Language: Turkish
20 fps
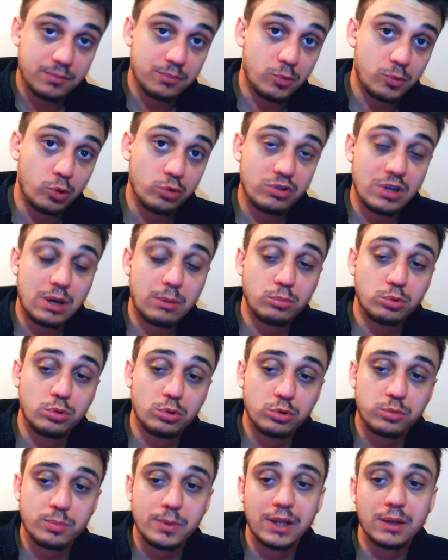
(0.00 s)
O yüzden bunu
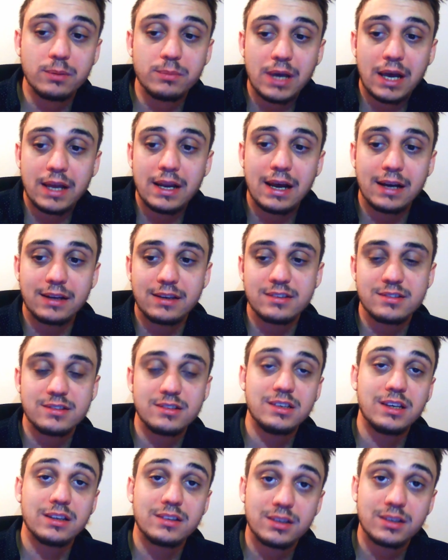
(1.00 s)
unutmayalım. Yani herkesin
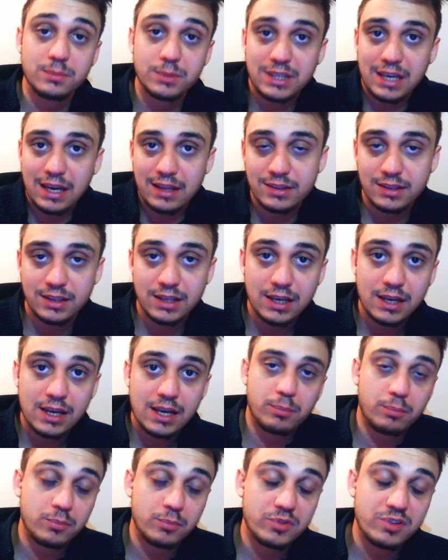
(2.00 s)
yatırımı kendine.
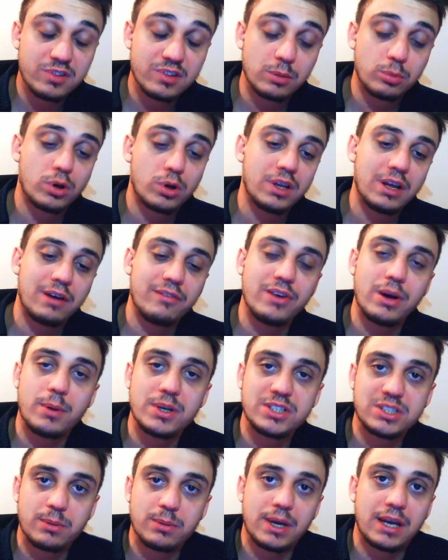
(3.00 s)
Siz de buradan veya
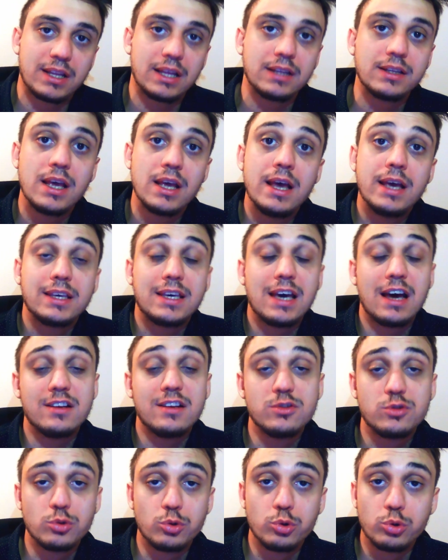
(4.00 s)
başka bir yerden
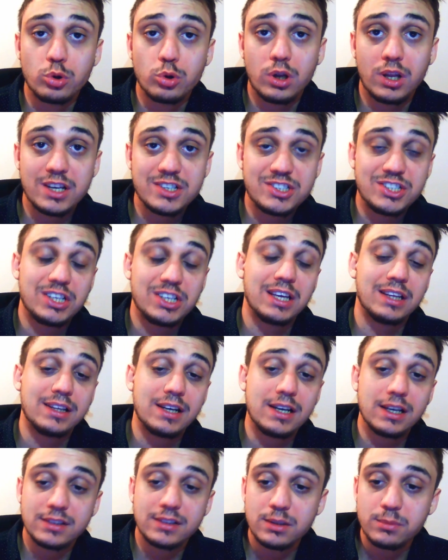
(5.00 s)
kendinize uygun olan şirketlere
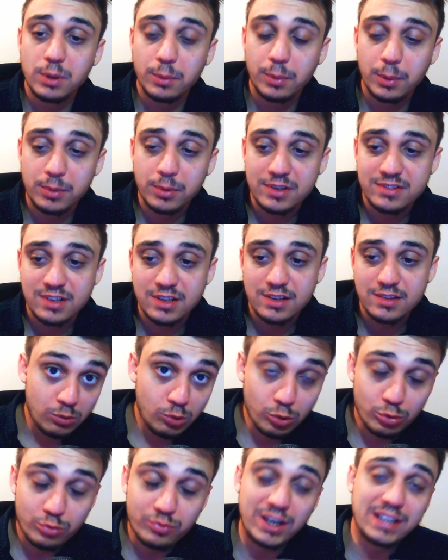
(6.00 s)
yatırım yapabilirsiniz.
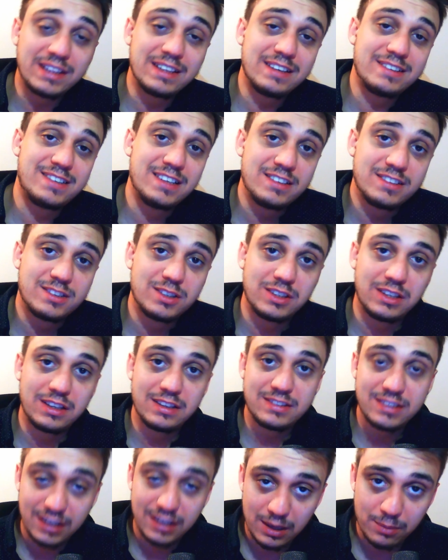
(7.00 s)
Lütfen desteğinizi
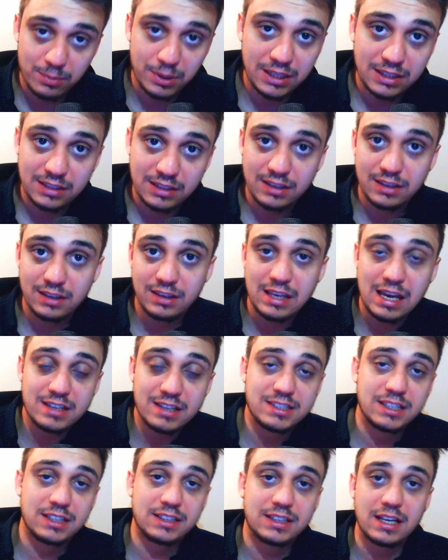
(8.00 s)
esirgemeyin. Ee,
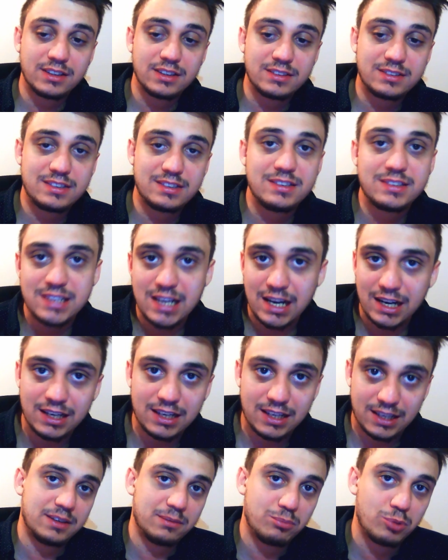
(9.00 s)
gerçekten
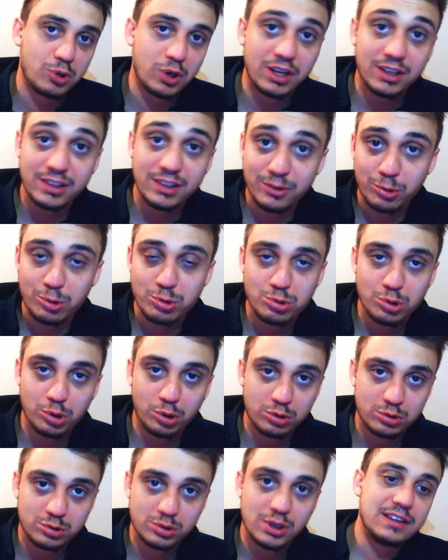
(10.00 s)
sizlerle bu kanalı
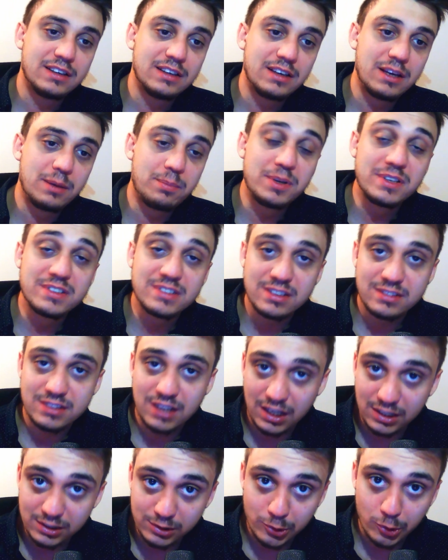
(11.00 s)
yürütüyoruz. Hepinize
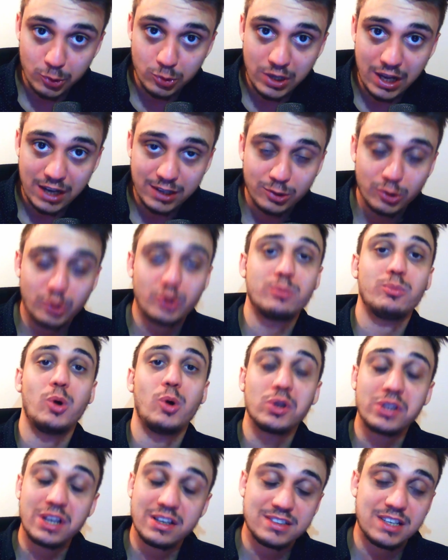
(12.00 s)
sağlıklı günler diliyorum.
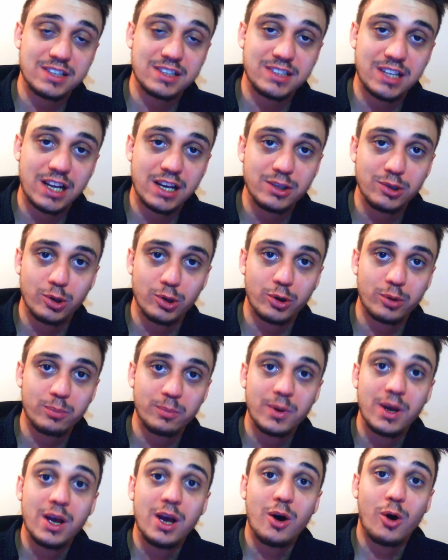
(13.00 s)
Bol kazançlar diliyorum.
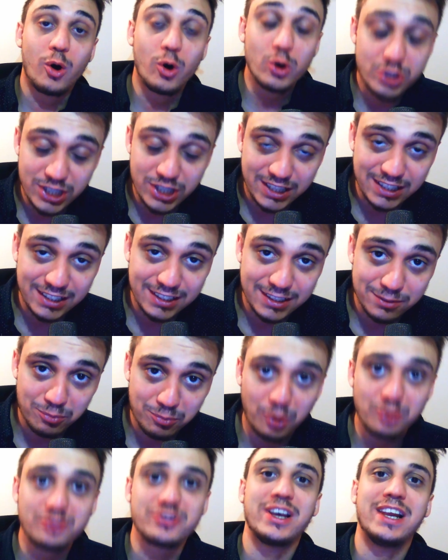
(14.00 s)
Hoşçakalın.
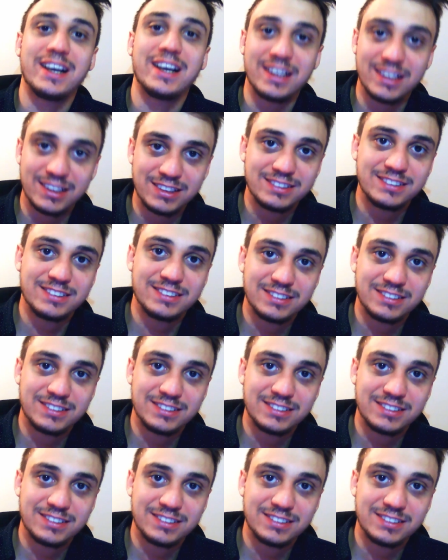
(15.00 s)
Borsayla kalın.